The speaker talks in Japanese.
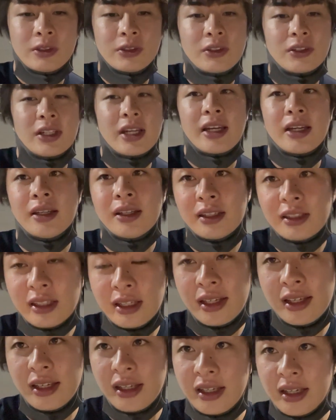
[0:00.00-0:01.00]
うので、
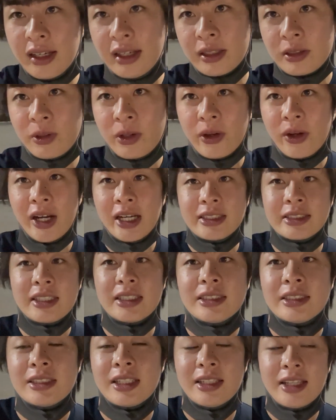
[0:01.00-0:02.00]
えー、これを反省
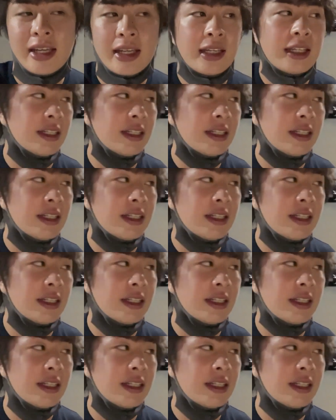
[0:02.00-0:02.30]
してね